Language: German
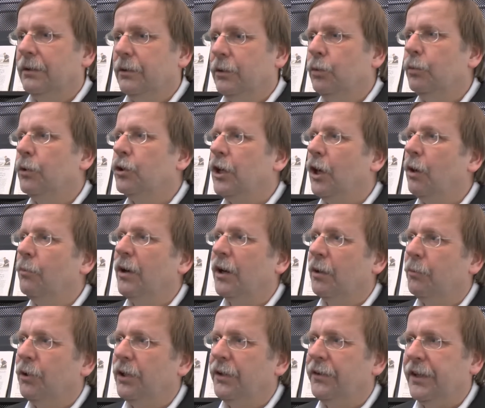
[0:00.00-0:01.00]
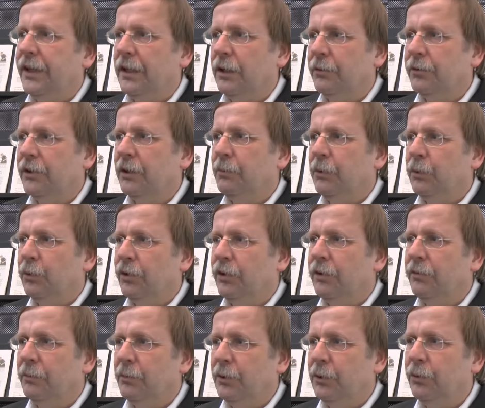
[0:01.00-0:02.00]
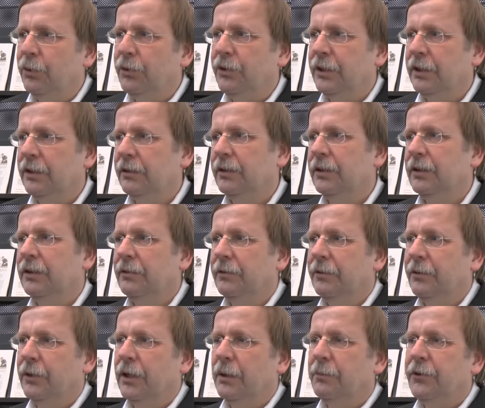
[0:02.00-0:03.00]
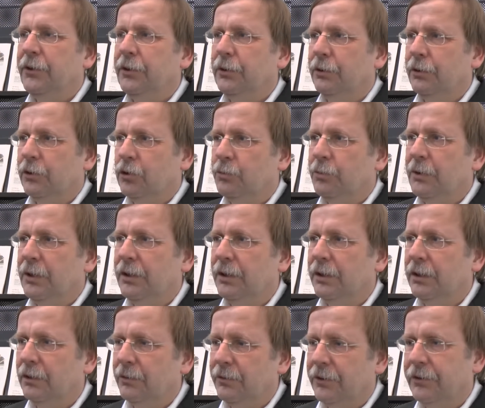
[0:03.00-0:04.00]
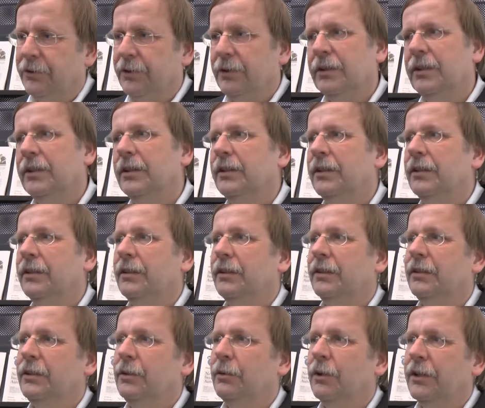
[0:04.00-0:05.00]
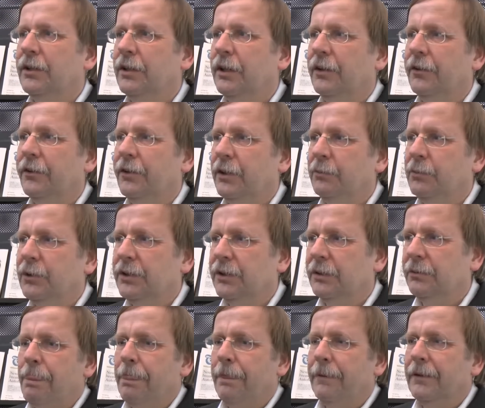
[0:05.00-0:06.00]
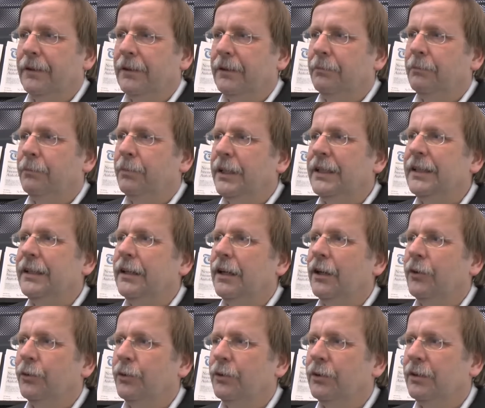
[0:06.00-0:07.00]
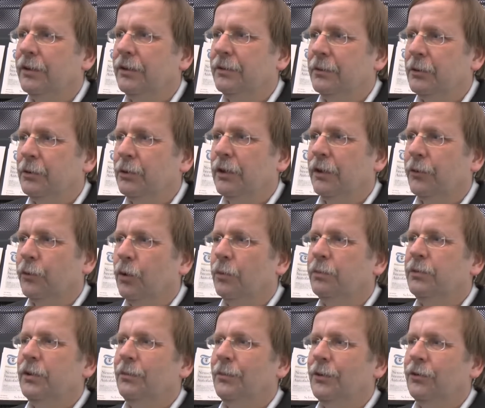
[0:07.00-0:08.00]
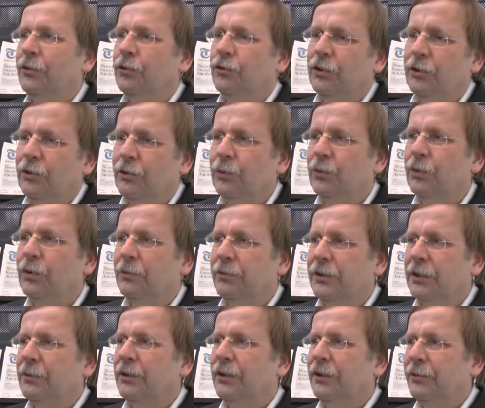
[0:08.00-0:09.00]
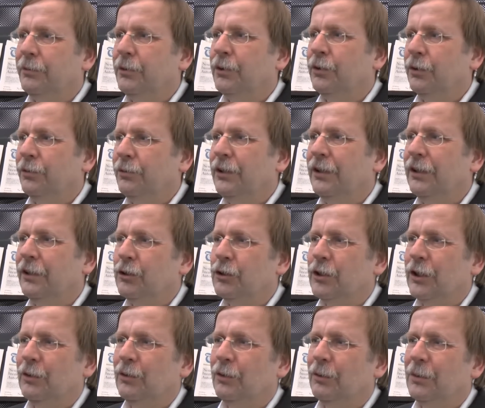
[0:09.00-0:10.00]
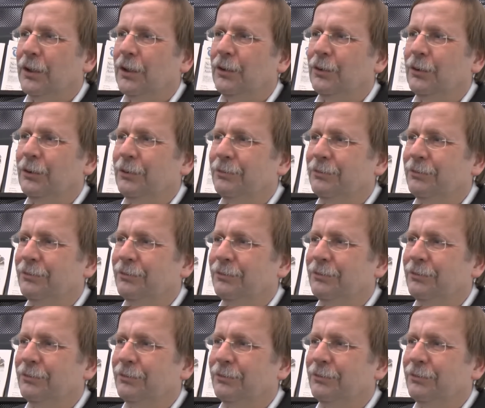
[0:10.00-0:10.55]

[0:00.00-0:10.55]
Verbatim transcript: überschaubare Polizeiaufgebote, die wir benötigen äh, zur Absicherung der Spiele, auch was die, äh, die Ordneranzahlen betrifft. Ich blicke also durchaus optimistisch in die Zukunft, aber es wird noch viele Anstrengungen brauchen.